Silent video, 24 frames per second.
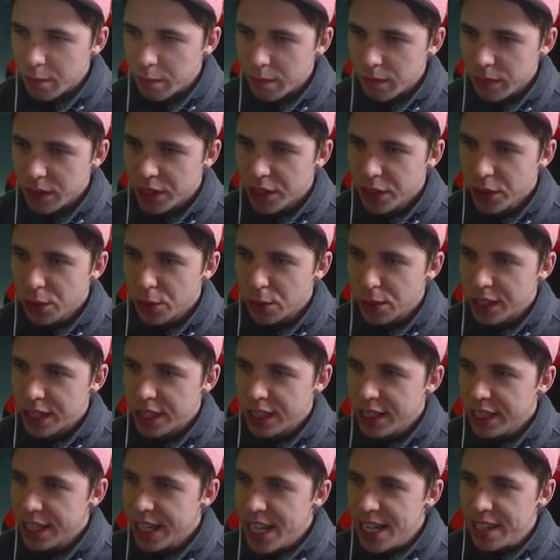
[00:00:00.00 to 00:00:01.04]
So, die
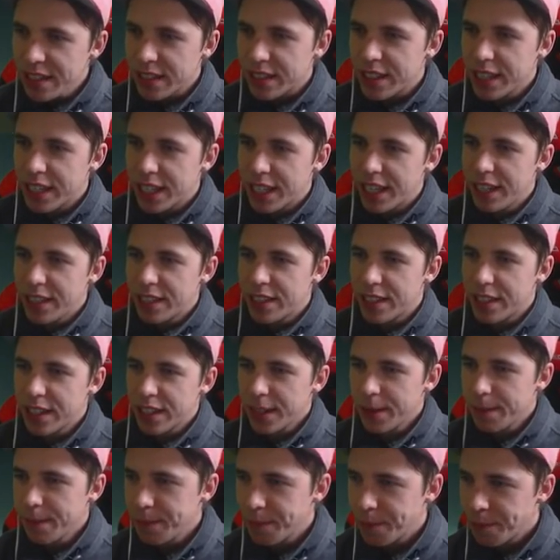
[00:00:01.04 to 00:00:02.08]
nächste
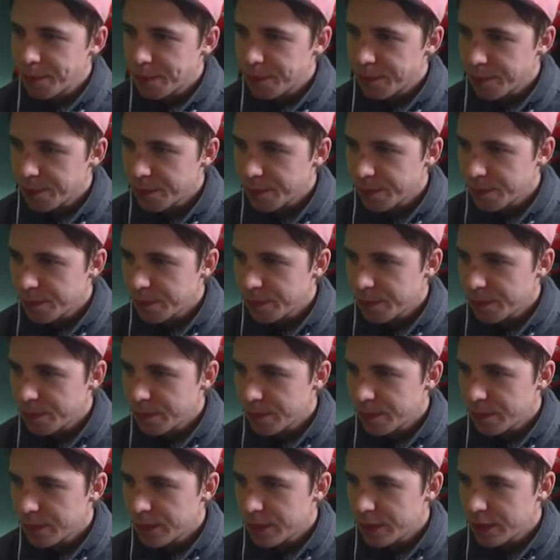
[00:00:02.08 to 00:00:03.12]
Kiste.
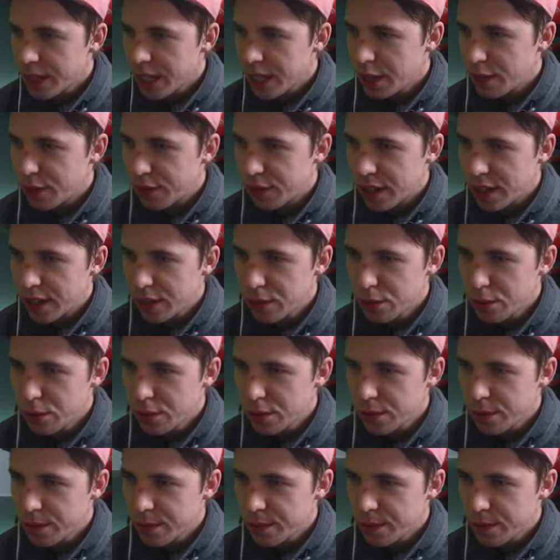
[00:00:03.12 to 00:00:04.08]
Inferno.